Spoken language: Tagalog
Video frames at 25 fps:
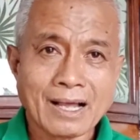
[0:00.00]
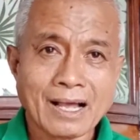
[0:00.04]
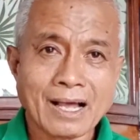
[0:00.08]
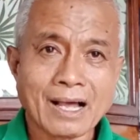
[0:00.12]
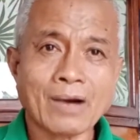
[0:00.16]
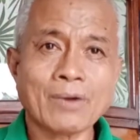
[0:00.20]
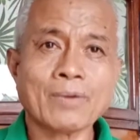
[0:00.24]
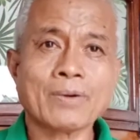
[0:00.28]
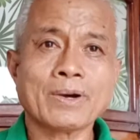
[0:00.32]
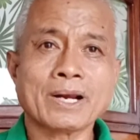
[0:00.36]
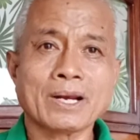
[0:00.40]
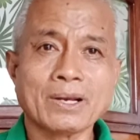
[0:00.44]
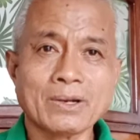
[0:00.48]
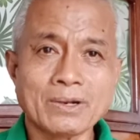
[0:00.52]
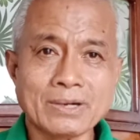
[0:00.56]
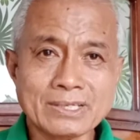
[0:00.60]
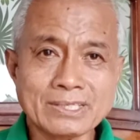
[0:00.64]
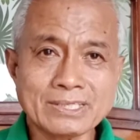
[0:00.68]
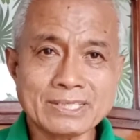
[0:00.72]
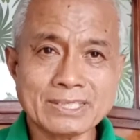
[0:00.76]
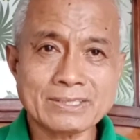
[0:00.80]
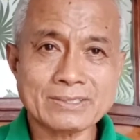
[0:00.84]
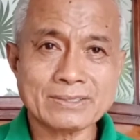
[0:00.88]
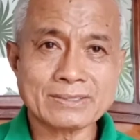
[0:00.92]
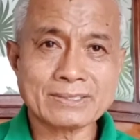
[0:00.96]
Our Lord
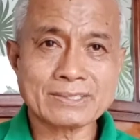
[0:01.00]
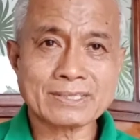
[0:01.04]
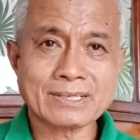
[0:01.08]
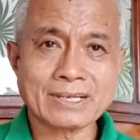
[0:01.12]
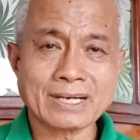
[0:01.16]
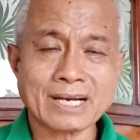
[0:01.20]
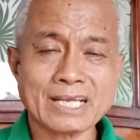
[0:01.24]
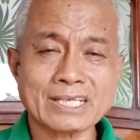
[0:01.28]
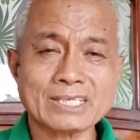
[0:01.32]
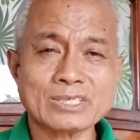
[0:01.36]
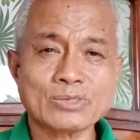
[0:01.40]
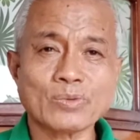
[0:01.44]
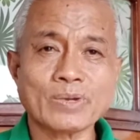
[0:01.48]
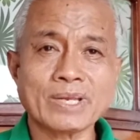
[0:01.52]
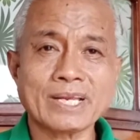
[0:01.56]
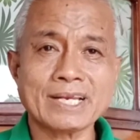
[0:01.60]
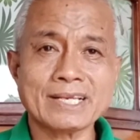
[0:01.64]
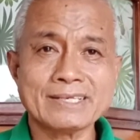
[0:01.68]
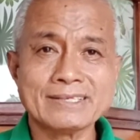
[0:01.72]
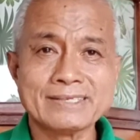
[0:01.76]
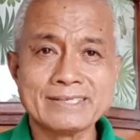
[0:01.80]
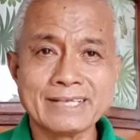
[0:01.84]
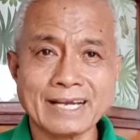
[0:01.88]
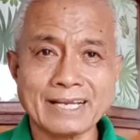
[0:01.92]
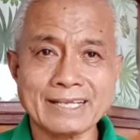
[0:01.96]
Jesus Christ
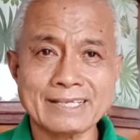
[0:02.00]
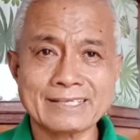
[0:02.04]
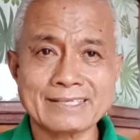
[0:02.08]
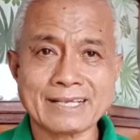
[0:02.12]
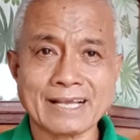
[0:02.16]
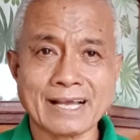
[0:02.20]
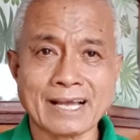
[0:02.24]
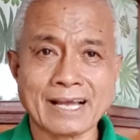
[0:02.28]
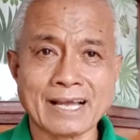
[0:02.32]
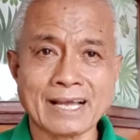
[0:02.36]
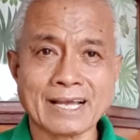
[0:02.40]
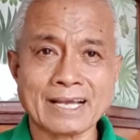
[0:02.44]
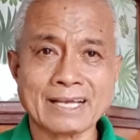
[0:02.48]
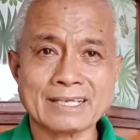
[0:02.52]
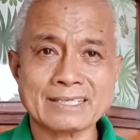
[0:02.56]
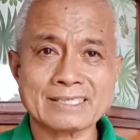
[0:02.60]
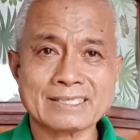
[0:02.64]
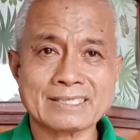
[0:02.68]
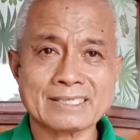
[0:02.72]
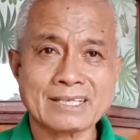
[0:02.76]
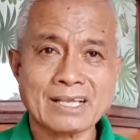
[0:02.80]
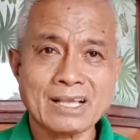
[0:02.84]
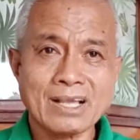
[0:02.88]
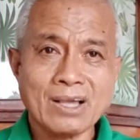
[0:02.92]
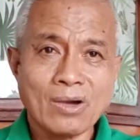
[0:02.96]
will judge
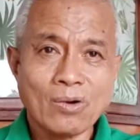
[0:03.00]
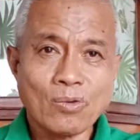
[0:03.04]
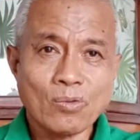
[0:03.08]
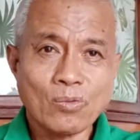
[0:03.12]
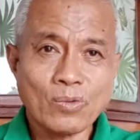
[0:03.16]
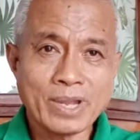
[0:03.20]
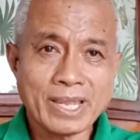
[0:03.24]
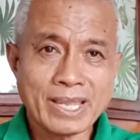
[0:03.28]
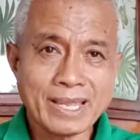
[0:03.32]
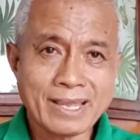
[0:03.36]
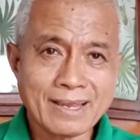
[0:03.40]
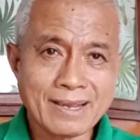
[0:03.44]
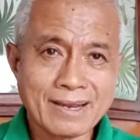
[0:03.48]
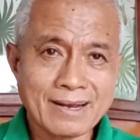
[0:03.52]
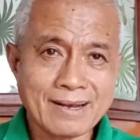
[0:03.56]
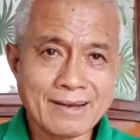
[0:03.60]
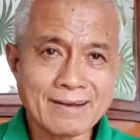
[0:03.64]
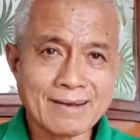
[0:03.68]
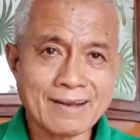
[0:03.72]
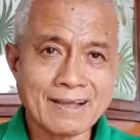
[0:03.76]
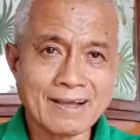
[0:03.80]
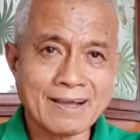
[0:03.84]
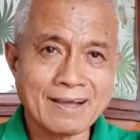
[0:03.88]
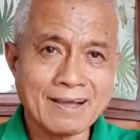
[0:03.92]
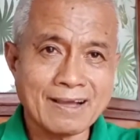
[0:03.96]
us,
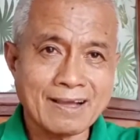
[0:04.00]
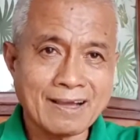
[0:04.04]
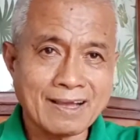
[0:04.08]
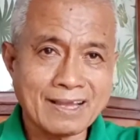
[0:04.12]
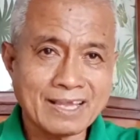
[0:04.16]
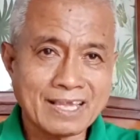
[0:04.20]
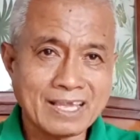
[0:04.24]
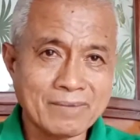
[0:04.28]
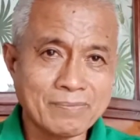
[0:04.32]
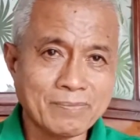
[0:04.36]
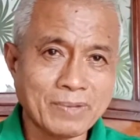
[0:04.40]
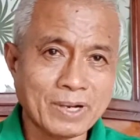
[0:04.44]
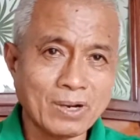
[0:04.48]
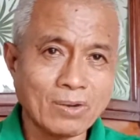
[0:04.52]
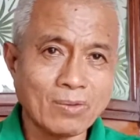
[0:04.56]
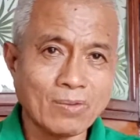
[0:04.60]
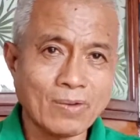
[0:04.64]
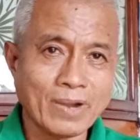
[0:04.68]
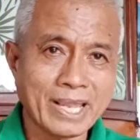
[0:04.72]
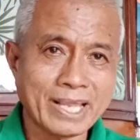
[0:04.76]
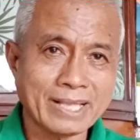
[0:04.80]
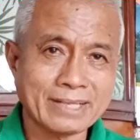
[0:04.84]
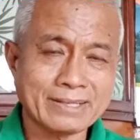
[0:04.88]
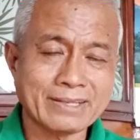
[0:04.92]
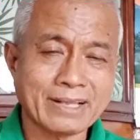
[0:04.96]
will uh,
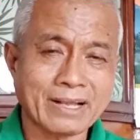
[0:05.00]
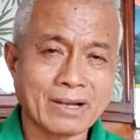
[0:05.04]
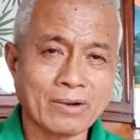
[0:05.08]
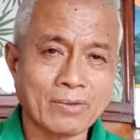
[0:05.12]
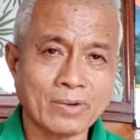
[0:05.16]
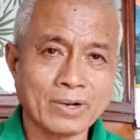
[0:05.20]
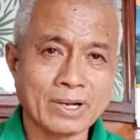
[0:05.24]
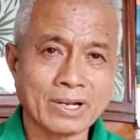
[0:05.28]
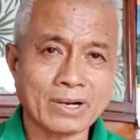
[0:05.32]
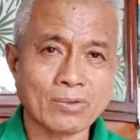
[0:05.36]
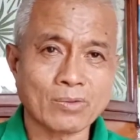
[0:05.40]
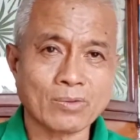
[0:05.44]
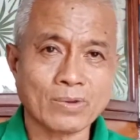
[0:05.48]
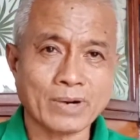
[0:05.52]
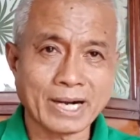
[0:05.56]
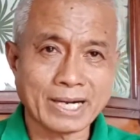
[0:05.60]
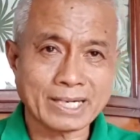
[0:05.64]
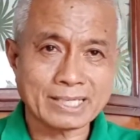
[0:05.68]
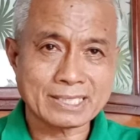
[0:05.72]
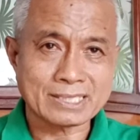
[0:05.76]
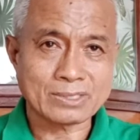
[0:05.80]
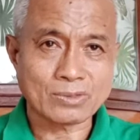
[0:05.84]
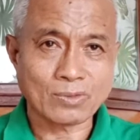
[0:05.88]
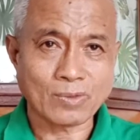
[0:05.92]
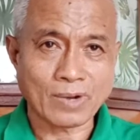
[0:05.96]
evaluate our
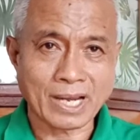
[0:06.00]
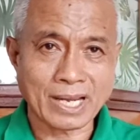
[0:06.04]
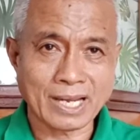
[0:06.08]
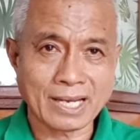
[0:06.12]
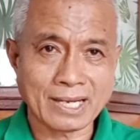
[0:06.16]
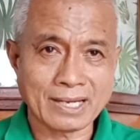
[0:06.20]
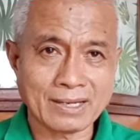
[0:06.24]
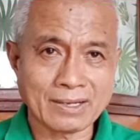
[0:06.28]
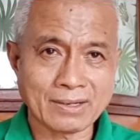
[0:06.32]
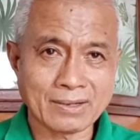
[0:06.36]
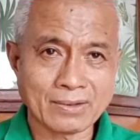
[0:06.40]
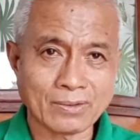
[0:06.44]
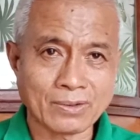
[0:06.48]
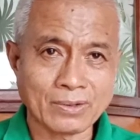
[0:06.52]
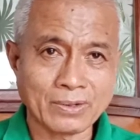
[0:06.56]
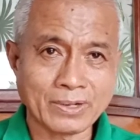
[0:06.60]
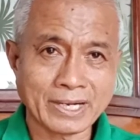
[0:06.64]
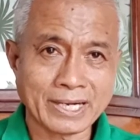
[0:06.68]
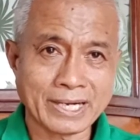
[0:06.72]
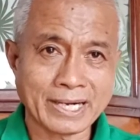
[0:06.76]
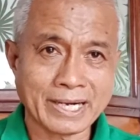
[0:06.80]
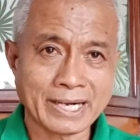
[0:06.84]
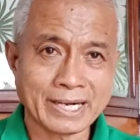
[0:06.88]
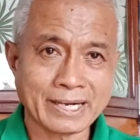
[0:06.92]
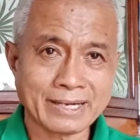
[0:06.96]
works while on
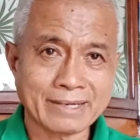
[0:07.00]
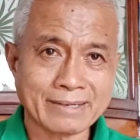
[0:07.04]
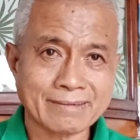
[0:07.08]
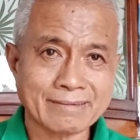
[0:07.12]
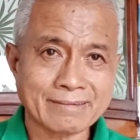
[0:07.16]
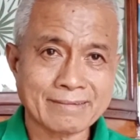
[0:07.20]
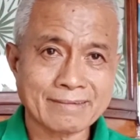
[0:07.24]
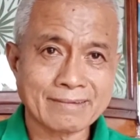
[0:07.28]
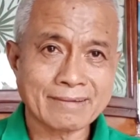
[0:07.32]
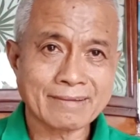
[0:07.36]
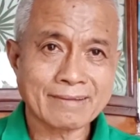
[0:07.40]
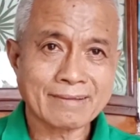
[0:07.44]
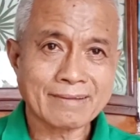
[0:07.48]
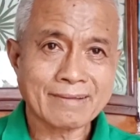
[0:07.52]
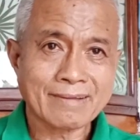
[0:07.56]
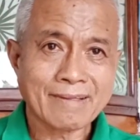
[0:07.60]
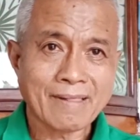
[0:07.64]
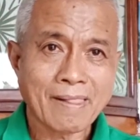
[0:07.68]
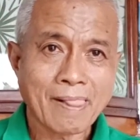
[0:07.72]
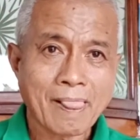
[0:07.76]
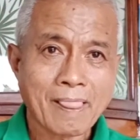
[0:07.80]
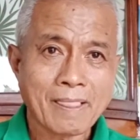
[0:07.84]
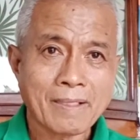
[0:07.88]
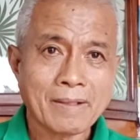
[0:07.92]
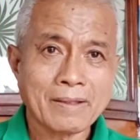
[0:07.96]
earth
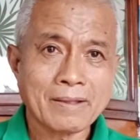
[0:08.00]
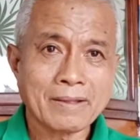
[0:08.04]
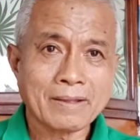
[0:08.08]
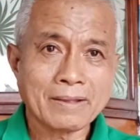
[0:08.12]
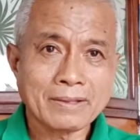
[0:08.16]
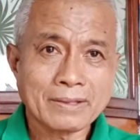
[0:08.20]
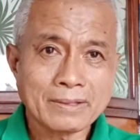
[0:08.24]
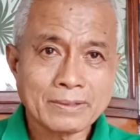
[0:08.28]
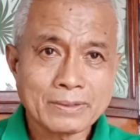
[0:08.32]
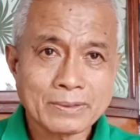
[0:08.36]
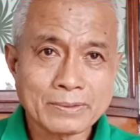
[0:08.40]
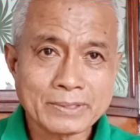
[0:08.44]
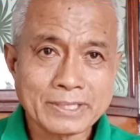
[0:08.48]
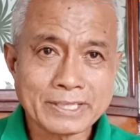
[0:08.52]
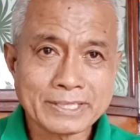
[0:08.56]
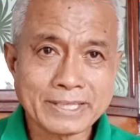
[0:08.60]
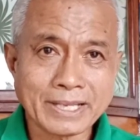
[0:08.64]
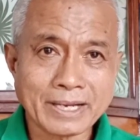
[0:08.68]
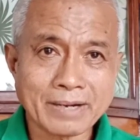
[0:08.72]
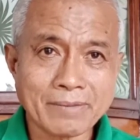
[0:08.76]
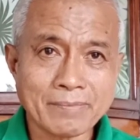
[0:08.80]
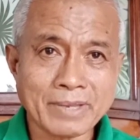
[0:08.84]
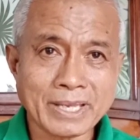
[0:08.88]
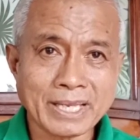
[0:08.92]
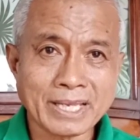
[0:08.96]
to
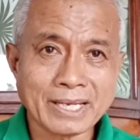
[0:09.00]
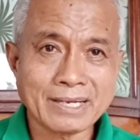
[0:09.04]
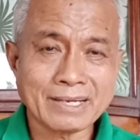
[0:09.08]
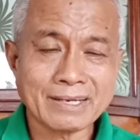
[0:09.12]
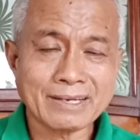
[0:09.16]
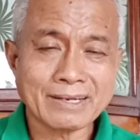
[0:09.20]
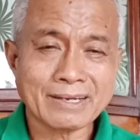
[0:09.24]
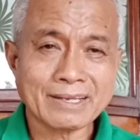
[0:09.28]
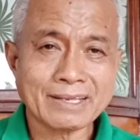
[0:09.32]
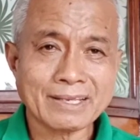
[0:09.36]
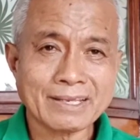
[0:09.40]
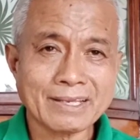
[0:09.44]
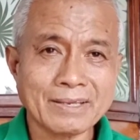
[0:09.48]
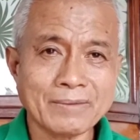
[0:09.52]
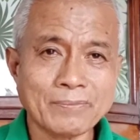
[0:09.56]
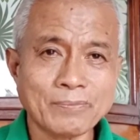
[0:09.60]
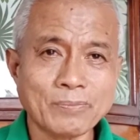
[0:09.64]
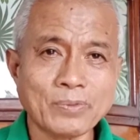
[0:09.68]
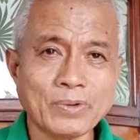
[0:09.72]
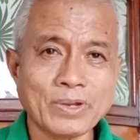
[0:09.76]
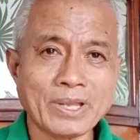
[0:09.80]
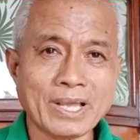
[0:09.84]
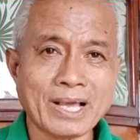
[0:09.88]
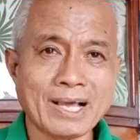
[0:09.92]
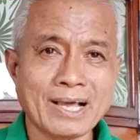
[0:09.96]
determine if
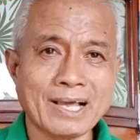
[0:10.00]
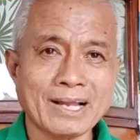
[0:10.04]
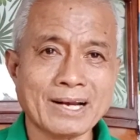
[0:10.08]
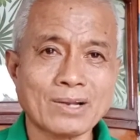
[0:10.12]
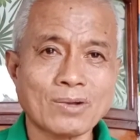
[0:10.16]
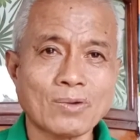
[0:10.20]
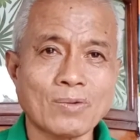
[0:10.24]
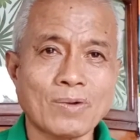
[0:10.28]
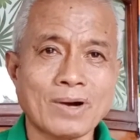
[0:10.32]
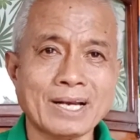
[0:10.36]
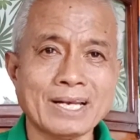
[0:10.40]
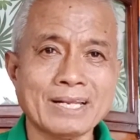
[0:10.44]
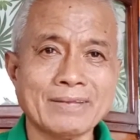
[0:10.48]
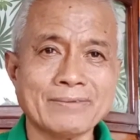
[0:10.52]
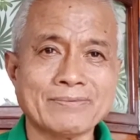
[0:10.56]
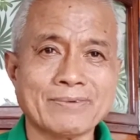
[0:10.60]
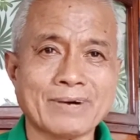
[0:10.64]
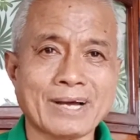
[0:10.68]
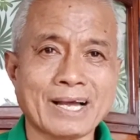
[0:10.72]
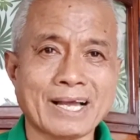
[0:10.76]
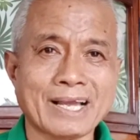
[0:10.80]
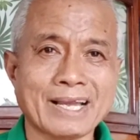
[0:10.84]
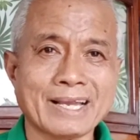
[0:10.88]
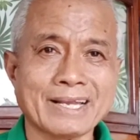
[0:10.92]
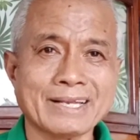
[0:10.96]
we are
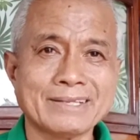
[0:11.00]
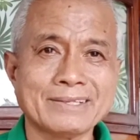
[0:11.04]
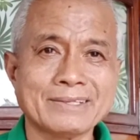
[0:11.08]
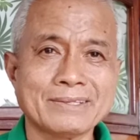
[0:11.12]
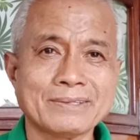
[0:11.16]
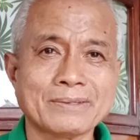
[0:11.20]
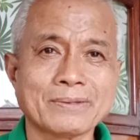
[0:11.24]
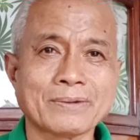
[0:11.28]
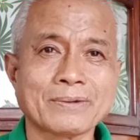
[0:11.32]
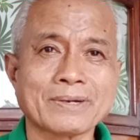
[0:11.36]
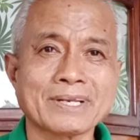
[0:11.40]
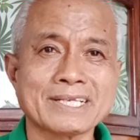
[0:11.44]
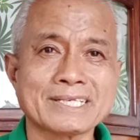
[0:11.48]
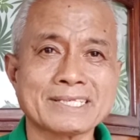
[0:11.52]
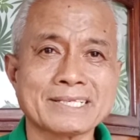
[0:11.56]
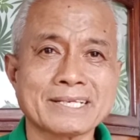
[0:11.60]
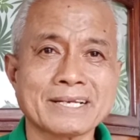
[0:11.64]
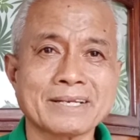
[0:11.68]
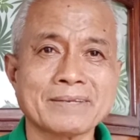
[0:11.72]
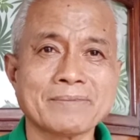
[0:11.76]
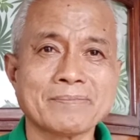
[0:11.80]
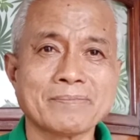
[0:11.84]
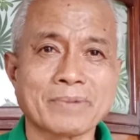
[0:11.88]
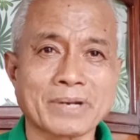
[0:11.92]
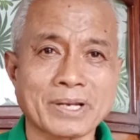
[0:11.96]
qualified to
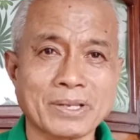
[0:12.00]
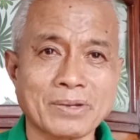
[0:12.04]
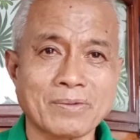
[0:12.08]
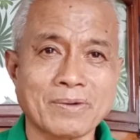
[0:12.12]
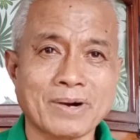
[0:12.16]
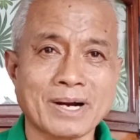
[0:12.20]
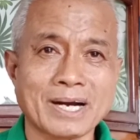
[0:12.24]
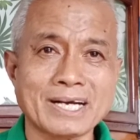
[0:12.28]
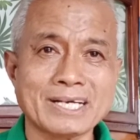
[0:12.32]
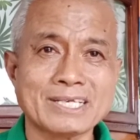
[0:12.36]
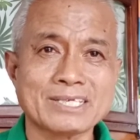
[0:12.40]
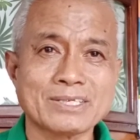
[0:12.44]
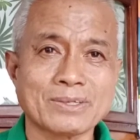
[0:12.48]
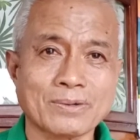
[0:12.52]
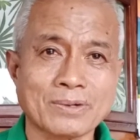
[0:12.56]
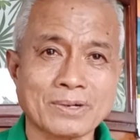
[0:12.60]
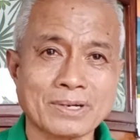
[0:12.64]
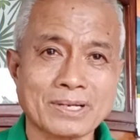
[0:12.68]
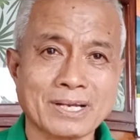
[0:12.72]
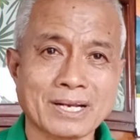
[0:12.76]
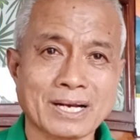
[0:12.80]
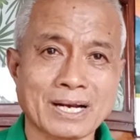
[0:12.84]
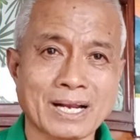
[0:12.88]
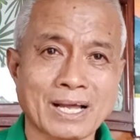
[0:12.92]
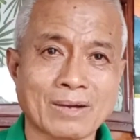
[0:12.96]
receive rewards or
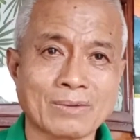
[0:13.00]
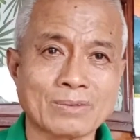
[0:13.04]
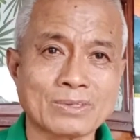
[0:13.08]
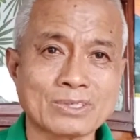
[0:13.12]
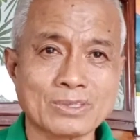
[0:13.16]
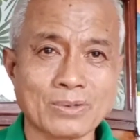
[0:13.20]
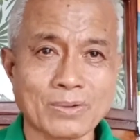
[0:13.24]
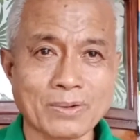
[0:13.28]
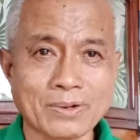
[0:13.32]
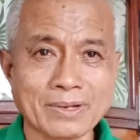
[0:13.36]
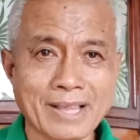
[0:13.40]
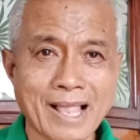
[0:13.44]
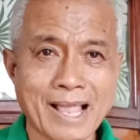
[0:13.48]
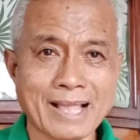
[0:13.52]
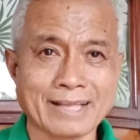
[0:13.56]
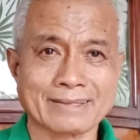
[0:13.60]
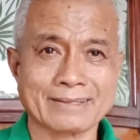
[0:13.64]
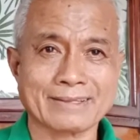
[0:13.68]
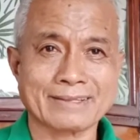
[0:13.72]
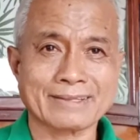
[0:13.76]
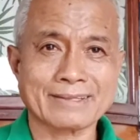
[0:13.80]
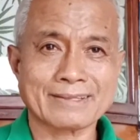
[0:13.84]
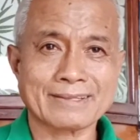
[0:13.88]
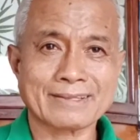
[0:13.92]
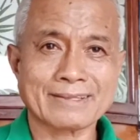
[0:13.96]
crowns or not.